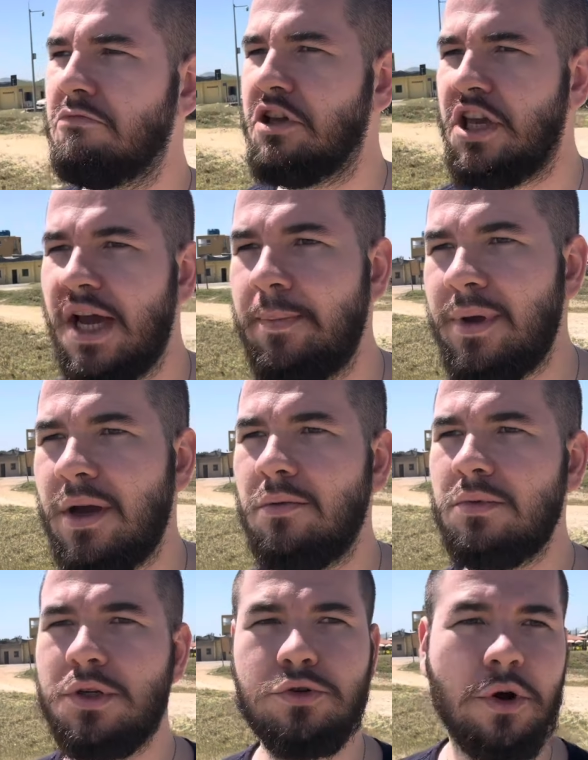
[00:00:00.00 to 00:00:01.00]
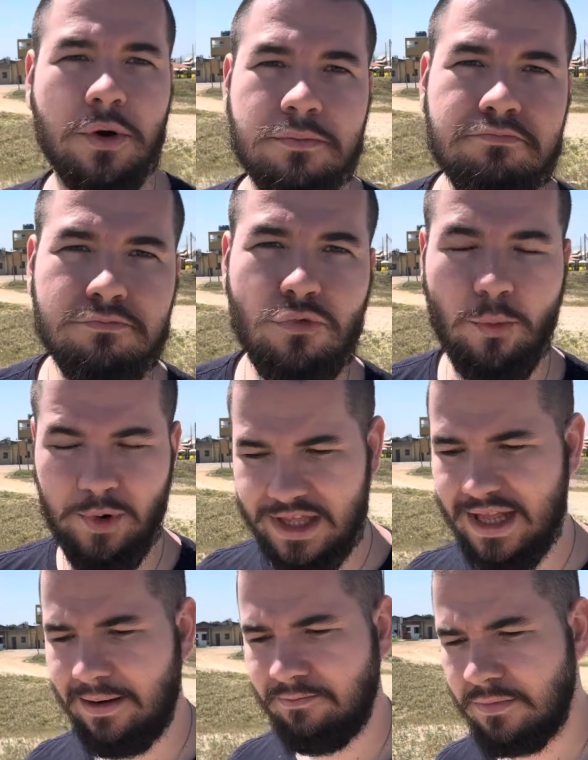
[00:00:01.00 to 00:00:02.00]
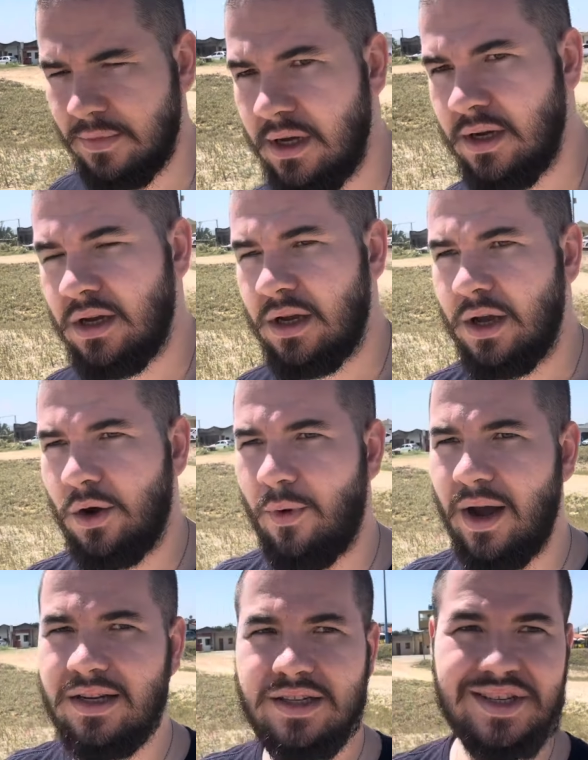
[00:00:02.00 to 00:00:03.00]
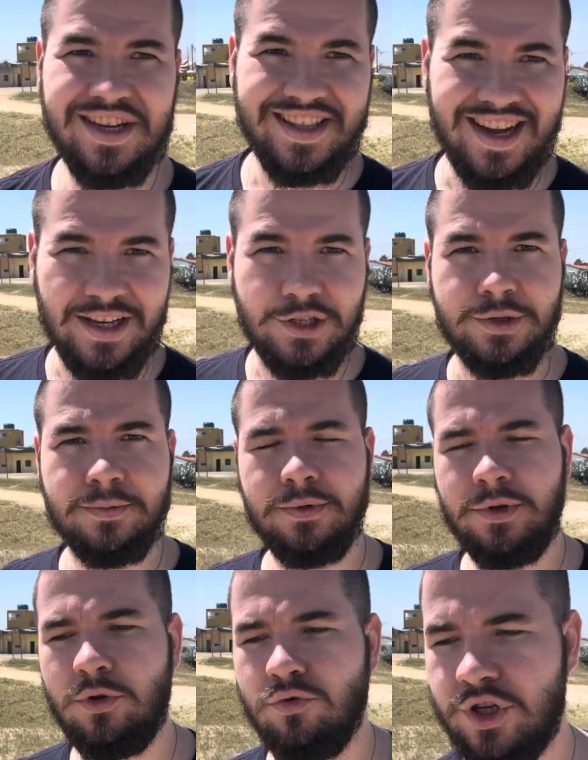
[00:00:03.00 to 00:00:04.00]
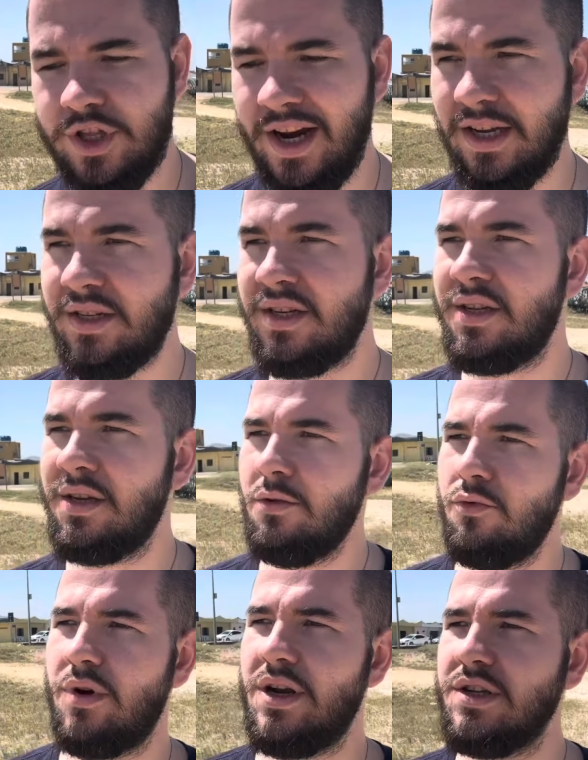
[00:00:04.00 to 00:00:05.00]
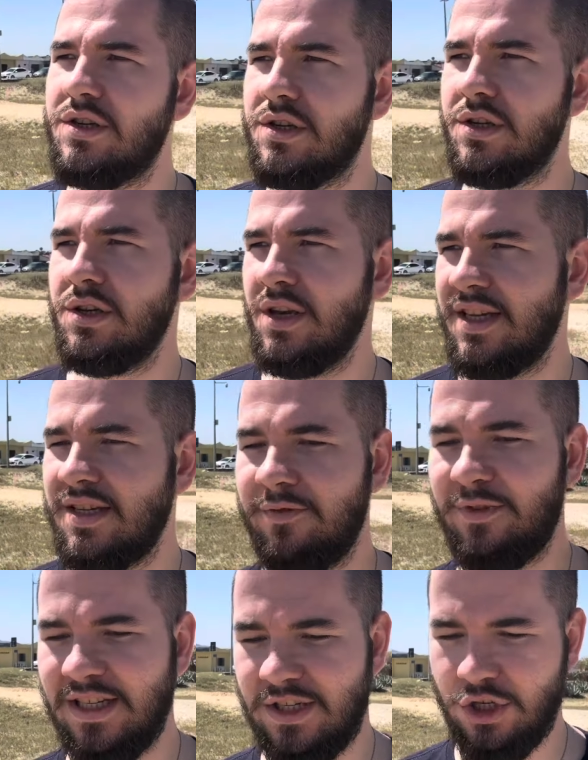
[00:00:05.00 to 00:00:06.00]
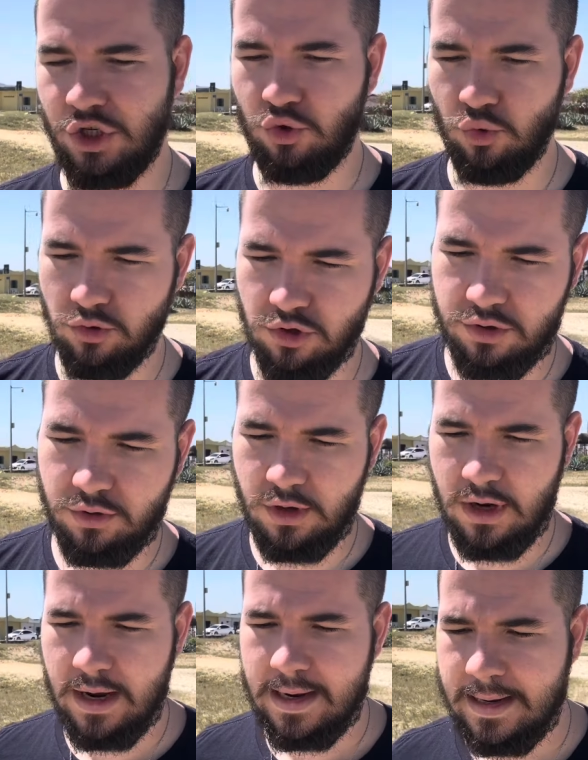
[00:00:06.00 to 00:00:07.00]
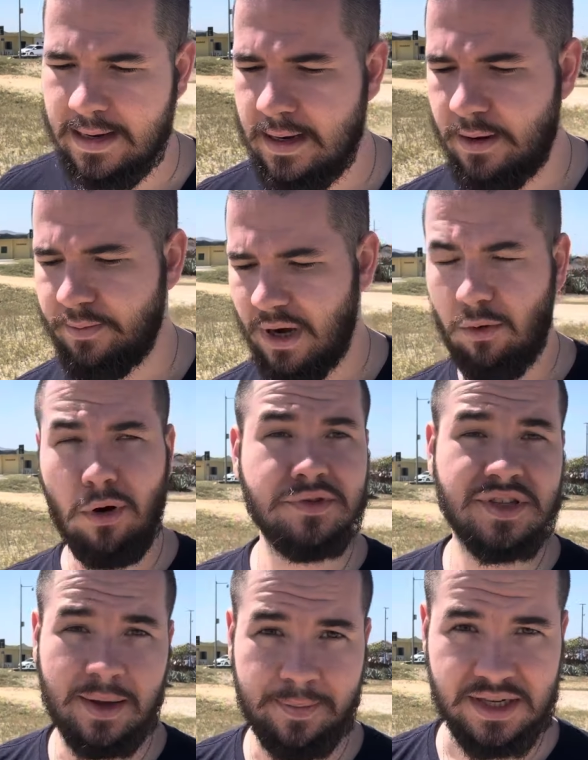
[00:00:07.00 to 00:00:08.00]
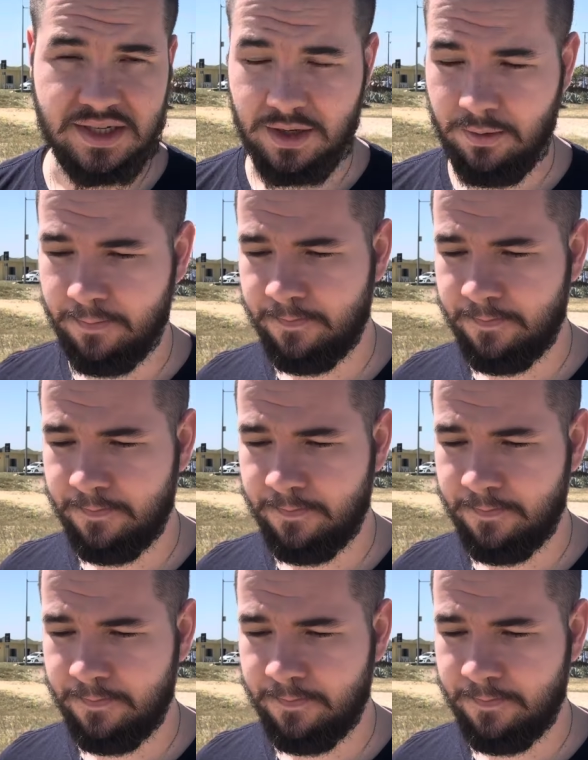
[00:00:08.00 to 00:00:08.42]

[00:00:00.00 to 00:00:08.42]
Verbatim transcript: que é a pergunta de ouro, como lidar com a ansiedade e o estresse durante essa fase de estudos pela qual você está passando.